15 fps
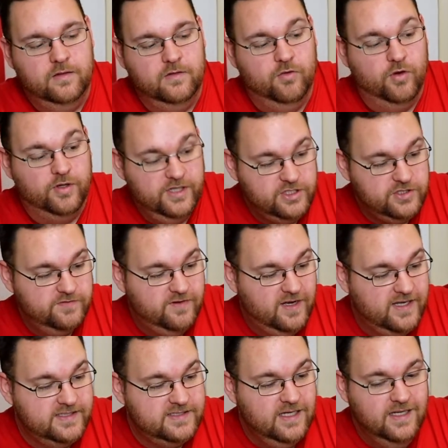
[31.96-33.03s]
noch nicht
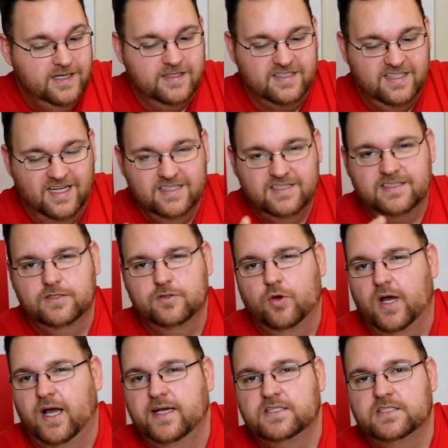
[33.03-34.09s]
weiß. Dann sind
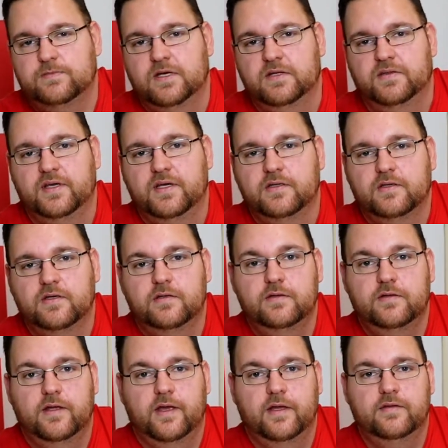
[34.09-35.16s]
noch ein, zwei Dinge
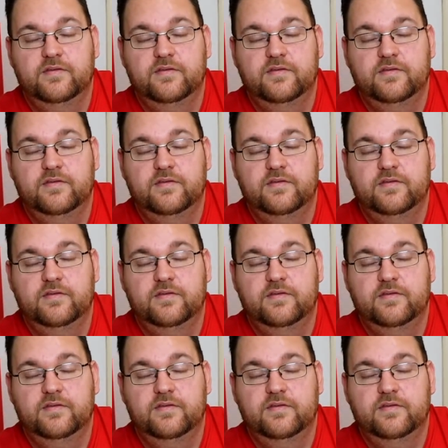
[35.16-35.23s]
drin, die,